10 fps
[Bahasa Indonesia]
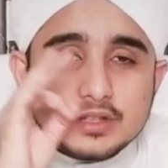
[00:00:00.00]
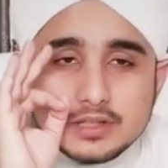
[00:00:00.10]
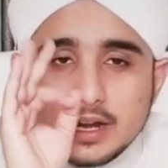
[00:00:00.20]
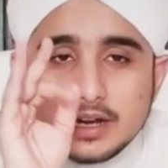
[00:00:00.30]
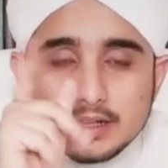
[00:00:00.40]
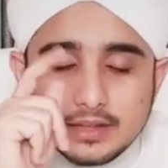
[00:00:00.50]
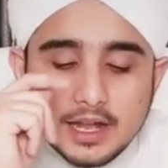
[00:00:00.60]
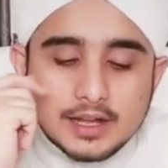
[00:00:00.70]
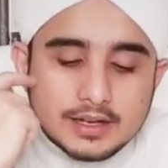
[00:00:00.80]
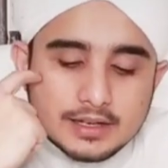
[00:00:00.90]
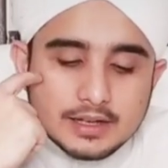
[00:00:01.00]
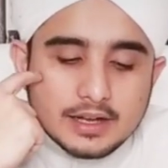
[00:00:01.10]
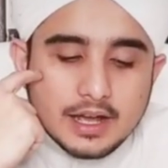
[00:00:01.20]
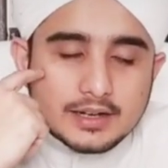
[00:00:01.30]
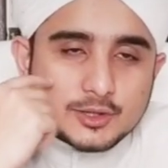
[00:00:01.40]
secara detail
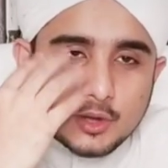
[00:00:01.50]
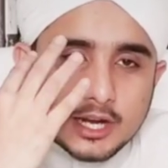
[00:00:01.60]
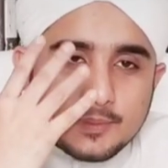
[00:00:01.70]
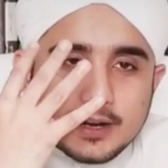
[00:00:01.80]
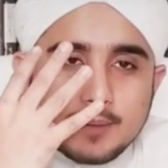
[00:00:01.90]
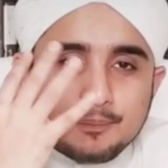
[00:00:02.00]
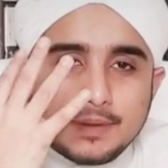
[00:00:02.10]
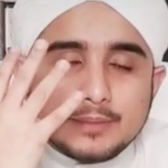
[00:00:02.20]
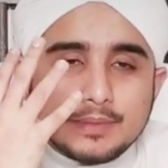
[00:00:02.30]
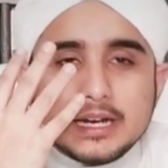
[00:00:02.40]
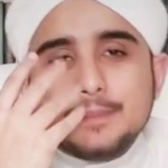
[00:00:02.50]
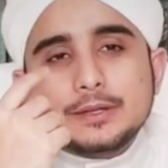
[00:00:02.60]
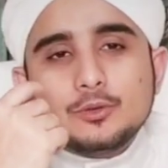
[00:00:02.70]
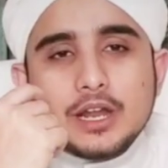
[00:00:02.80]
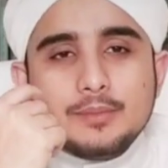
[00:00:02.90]
di situ ada empat
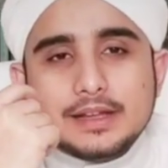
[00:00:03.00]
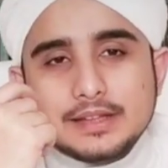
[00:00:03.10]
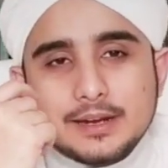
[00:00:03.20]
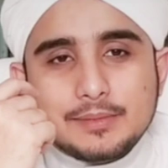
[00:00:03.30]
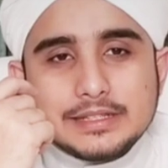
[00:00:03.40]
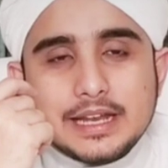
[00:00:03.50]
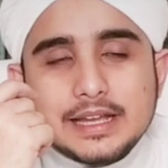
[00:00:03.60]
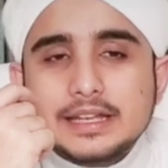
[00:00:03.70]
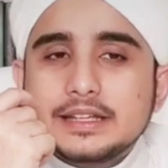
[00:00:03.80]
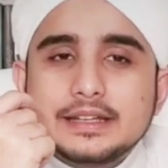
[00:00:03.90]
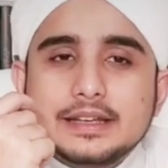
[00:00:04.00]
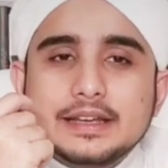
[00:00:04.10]
pendapat ulama dalam masalah ini